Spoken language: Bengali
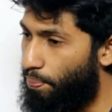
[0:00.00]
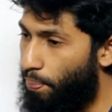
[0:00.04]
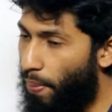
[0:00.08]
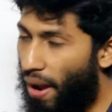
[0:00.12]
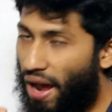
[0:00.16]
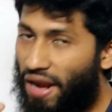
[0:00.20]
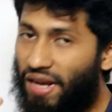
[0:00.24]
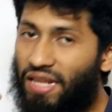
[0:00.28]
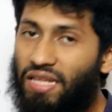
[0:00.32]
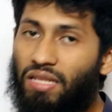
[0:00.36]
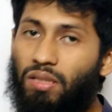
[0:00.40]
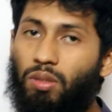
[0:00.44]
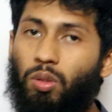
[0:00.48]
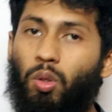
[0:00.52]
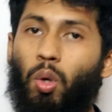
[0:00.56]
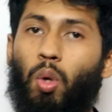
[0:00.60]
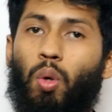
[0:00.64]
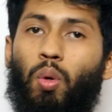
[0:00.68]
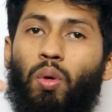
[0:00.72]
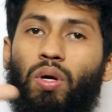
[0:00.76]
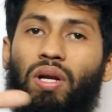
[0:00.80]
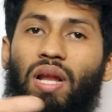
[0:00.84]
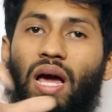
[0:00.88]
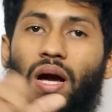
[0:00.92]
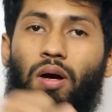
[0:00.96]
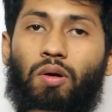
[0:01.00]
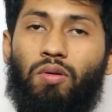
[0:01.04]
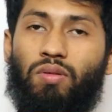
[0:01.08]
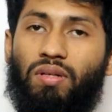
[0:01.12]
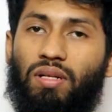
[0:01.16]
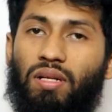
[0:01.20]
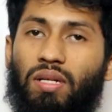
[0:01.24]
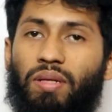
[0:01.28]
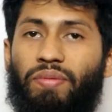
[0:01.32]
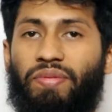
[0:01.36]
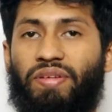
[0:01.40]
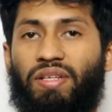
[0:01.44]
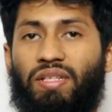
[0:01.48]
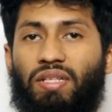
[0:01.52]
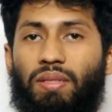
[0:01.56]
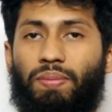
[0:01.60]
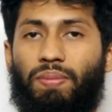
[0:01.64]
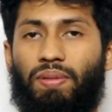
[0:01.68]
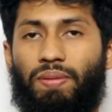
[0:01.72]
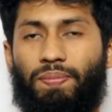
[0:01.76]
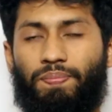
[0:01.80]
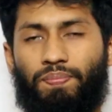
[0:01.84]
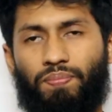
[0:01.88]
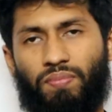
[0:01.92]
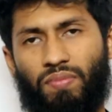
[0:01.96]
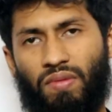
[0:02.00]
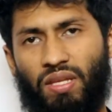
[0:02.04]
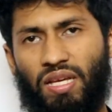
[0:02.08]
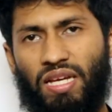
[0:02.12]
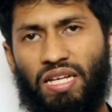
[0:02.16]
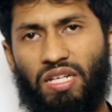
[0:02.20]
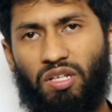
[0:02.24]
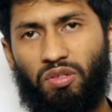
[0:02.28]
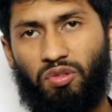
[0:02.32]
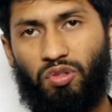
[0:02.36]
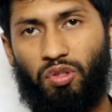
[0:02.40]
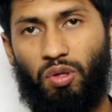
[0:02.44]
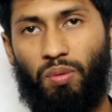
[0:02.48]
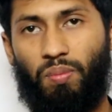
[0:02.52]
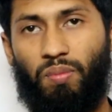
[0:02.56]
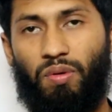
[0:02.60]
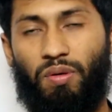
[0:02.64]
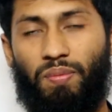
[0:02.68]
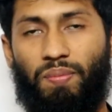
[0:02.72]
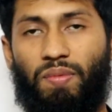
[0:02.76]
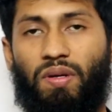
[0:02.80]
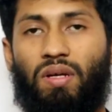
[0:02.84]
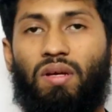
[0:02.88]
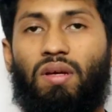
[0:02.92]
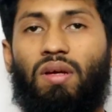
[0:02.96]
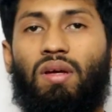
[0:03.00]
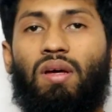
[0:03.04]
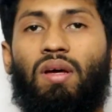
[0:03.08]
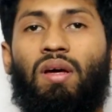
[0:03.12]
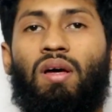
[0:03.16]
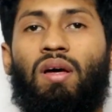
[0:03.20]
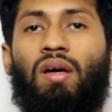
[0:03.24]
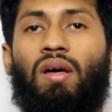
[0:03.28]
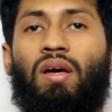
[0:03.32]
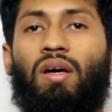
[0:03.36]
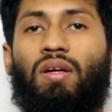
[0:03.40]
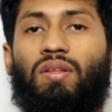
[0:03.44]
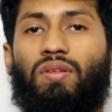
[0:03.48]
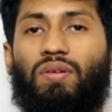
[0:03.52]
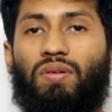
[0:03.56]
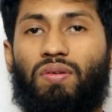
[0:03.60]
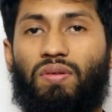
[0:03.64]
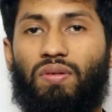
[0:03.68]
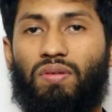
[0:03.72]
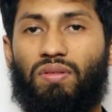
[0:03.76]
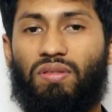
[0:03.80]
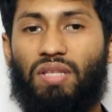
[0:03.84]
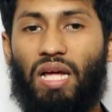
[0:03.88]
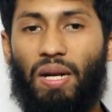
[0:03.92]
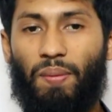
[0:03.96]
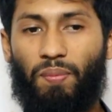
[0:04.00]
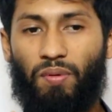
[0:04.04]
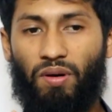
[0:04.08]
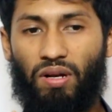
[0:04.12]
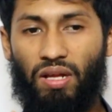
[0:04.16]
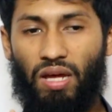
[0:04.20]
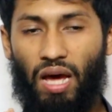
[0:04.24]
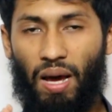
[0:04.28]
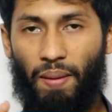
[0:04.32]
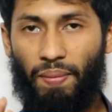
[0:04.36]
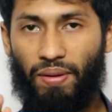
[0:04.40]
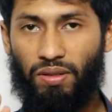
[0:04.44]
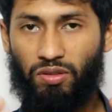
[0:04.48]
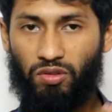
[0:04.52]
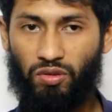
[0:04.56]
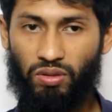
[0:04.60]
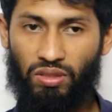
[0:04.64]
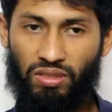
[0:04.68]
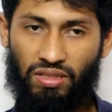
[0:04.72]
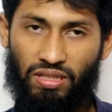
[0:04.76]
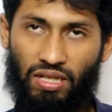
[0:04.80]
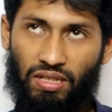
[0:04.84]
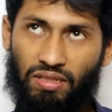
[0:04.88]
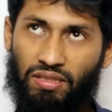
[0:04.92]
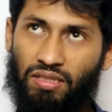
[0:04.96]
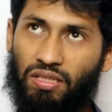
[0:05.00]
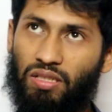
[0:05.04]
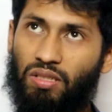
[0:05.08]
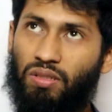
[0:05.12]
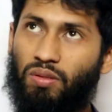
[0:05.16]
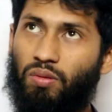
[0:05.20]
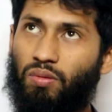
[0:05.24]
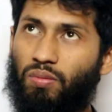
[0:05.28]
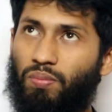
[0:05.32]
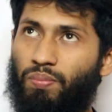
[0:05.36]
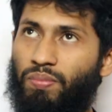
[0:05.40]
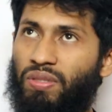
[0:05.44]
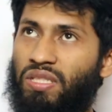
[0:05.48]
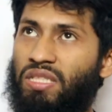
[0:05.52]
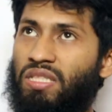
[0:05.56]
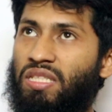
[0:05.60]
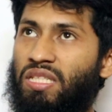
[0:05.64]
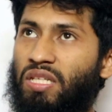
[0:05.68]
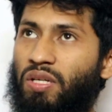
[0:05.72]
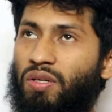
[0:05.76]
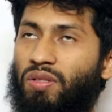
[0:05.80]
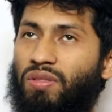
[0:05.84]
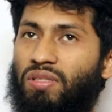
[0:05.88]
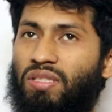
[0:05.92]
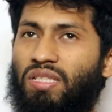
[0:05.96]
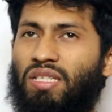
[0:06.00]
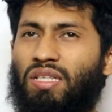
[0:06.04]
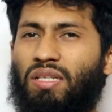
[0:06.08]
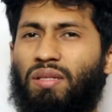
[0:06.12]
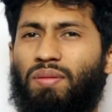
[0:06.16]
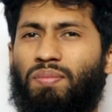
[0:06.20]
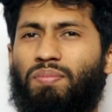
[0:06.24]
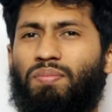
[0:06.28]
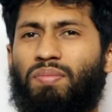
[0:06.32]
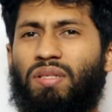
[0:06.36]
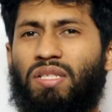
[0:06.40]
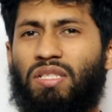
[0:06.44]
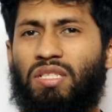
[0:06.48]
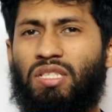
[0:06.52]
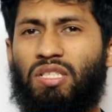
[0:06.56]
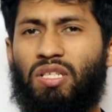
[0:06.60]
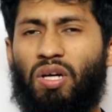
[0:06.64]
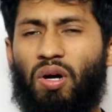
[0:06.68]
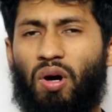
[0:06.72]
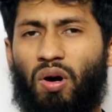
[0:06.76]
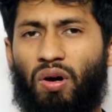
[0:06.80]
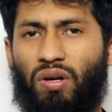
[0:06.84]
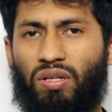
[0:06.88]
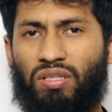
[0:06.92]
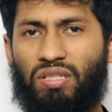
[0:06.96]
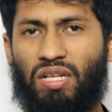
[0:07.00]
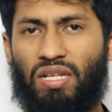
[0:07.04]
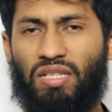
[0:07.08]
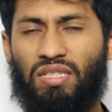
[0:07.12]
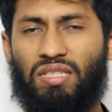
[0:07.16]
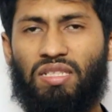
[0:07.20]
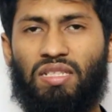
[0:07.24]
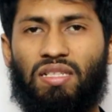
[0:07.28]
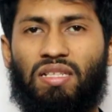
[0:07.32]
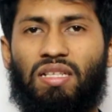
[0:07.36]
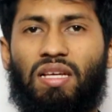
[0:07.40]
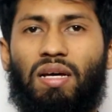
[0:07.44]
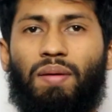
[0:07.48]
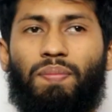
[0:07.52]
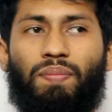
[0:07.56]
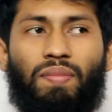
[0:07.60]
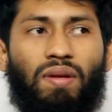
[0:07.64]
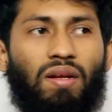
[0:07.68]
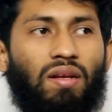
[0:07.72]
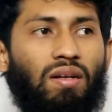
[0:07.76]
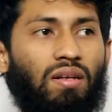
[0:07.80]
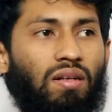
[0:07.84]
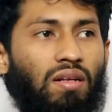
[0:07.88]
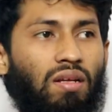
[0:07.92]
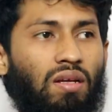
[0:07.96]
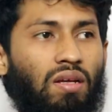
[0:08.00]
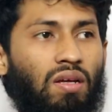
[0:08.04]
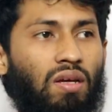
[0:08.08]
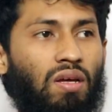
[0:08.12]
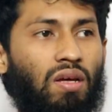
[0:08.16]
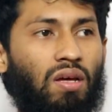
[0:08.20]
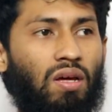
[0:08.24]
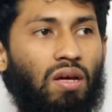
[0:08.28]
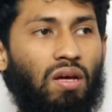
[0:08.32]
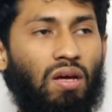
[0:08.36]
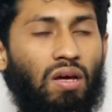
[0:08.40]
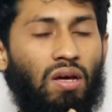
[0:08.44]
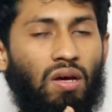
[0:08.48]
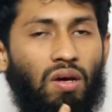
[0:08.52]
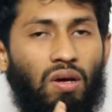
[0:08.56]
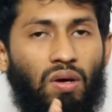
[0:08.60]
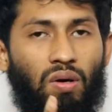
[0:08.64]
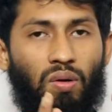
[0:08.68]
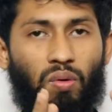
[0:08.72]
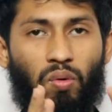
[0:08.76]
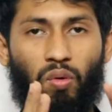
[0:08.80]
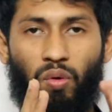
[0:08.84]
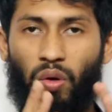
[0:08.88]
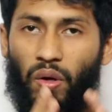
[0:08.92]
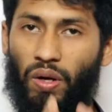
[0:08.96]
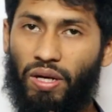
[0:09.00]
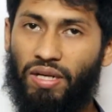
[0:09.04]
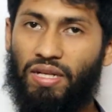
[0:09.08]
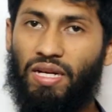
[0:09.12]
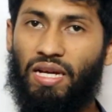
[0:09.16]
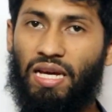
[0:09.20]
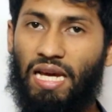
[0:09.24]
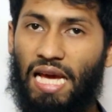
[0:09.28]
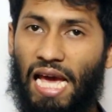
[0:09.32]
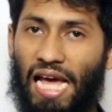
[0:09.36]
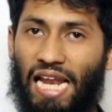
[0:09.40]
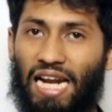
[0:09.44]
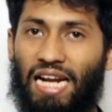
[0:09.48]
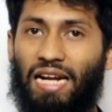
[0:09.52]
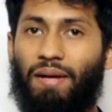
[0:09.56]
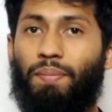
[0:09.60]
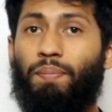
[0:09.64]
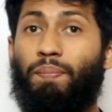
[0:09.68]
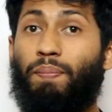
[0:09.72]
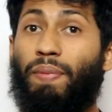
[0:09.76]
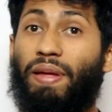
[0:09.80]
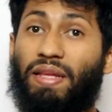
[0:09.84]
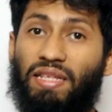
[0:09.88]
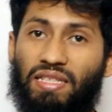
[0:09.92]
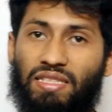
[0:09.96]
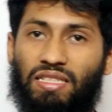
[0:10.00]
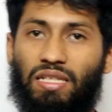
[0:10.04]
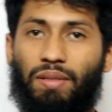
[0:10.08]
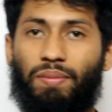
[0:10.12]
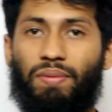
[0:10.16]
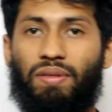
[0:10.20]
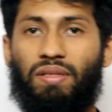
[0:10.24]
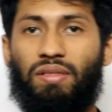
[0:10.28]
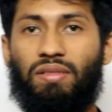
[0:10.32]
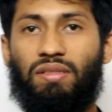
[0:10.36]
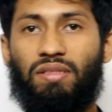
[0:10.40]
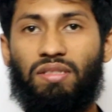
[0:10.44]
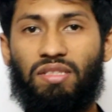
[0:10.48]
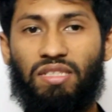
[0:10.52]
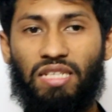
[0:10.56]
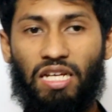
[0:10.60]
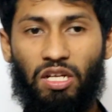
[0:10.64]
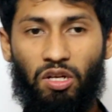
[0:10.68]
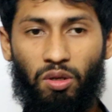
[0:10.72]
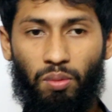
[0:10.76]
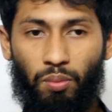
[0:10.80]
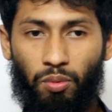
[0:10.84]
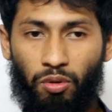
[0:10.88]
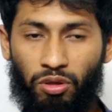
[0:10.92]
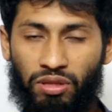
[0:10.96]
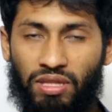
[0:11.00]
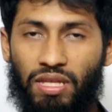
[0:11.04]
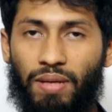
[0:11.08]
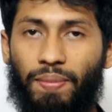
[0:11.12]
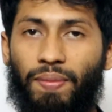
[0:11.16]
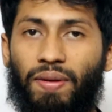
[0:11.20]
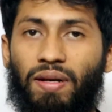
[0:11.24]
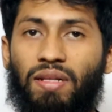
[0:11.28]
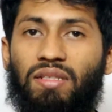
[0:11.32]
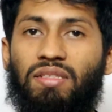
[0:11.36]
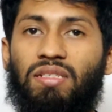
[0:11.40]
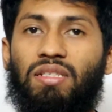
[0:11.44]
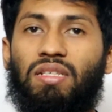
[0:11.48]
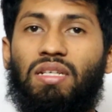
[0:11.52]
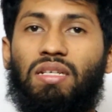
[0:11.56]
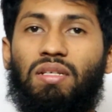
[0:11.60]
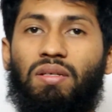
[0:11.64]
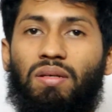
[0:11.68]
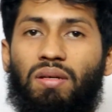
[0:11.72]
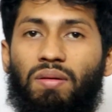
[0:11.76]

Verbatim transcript: পানি থ্রো করে আগুনটা নিভিয়ে দেবে এটাও সম্ভব তো তারপরে আবার যদি চান যে বৃষ্টি হচ্ছে বৃষ্টি হওয়ার সাথে সাথে আপনার কোনো একটা অ্যালার্ম বেজে যাবে যেন বুঝতে পারেন যে